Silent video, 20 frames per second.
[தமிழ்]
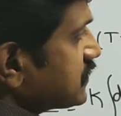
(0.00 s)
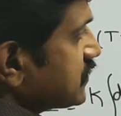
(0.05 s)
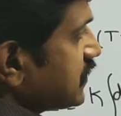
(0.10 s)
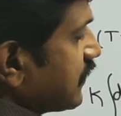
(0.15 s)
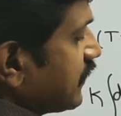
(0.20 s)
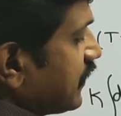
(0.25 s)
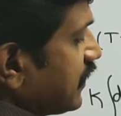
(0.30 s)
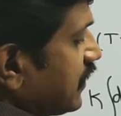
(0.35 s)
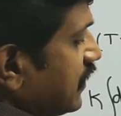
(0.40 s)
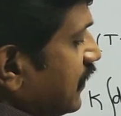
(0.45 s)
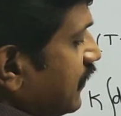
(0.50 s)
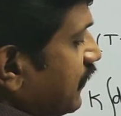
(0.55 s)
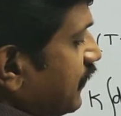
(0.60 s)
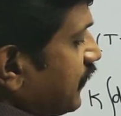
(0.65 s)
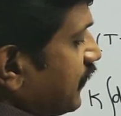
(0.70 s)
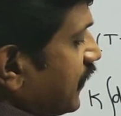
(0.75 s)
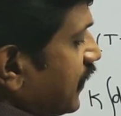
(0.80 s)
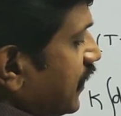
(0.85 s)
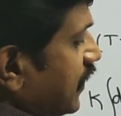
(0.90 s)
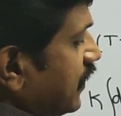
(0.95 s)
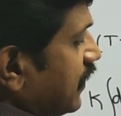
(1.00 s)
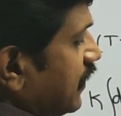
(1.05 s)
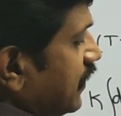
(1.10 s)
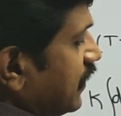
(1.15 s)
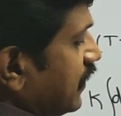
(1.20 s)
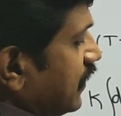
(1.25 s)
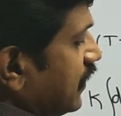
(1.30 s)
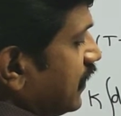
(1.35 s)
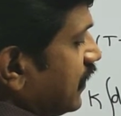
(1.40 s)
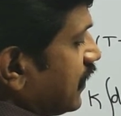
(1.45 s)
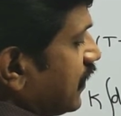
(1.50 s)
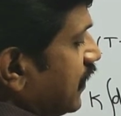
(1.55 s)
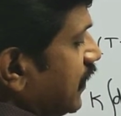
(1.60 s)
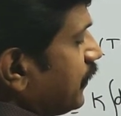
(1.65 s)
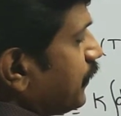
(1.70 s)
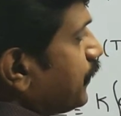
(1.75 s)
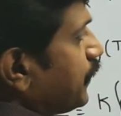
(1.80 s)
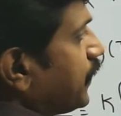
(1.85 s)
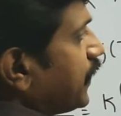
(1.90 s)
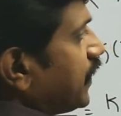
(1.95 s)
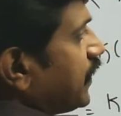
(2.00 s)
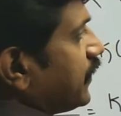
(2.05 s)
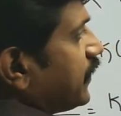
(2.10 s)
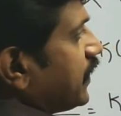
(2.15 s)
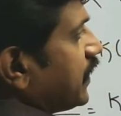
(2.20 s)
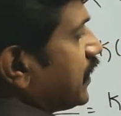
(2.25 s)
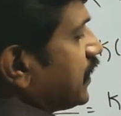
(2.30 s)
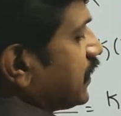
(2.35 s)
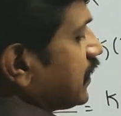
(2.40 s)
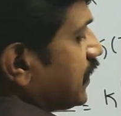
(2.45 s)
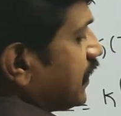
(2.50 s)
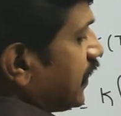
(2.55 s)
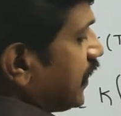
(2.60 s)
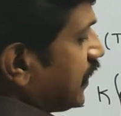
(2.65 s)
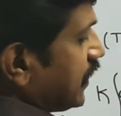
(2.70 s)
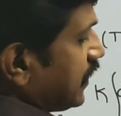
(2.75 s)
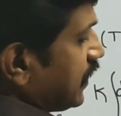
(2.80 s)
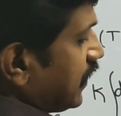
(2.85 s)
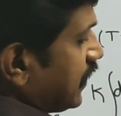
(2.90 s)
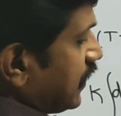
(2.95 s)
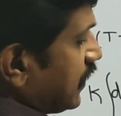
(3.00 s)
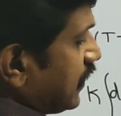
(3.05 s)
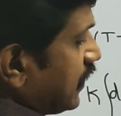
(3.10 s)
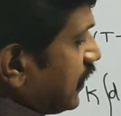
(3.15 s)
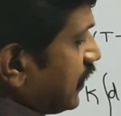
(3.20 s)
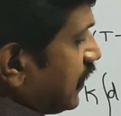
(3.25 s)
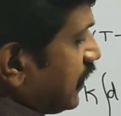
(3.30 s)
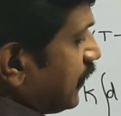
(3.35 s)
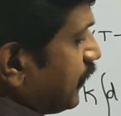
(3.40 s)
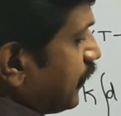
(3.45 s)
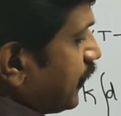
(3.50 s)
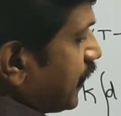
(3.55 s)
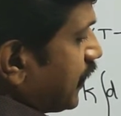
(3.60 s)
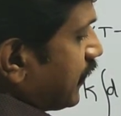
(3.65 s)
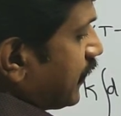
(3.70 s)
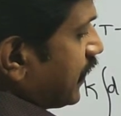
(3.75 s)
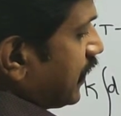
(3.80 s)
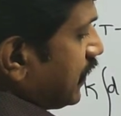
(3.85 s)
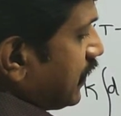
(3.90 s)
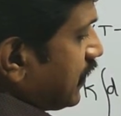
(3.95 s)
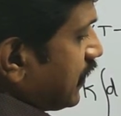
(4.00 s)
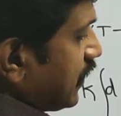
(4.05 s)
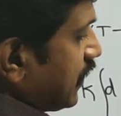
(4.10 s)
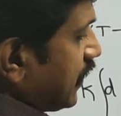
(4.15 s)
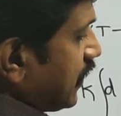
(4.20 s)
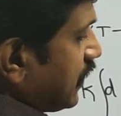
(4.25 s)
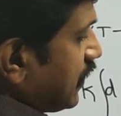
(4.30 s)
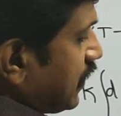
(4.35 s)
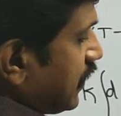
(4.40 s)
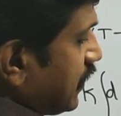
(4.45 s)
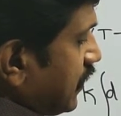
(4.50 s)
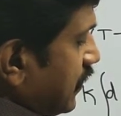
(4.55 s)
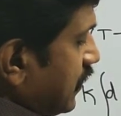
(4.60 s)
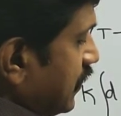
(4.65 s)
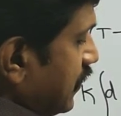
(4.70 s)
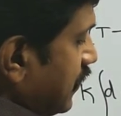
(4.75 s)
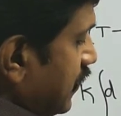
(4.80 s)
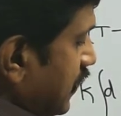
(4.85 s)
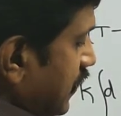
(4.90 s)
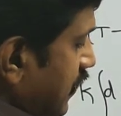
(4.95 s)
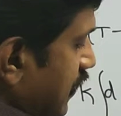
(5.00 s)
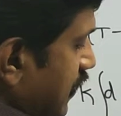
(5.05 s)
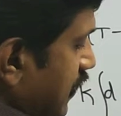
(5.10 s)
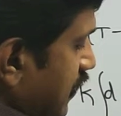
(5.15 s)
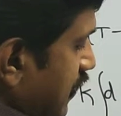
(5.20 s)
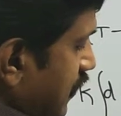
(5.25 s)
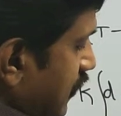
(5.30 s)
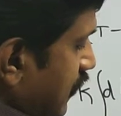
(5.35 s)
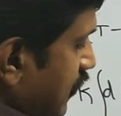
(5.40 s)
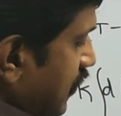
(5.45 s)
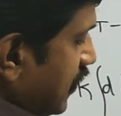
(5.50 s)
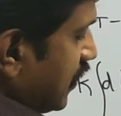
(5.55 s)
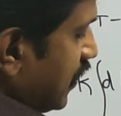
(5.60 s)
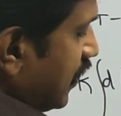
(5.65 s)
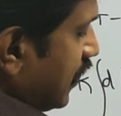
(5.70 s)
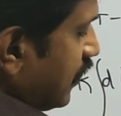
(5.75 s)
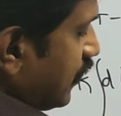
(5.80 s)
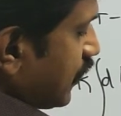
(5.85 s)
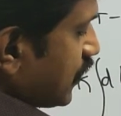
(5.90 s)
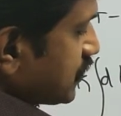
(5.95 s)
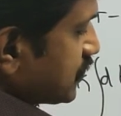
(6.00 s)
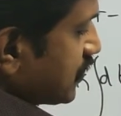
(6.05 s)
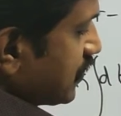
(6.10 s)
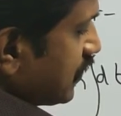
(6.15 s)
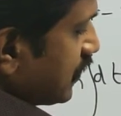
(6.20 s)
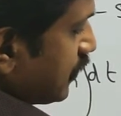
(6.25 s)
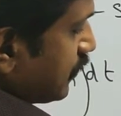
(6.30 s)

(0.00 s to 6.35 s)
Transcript: செவன்ட்டி ஃபைவ் இ பவர் கேடி இ பவர் கேடி இதான் உங்களுக்கு equation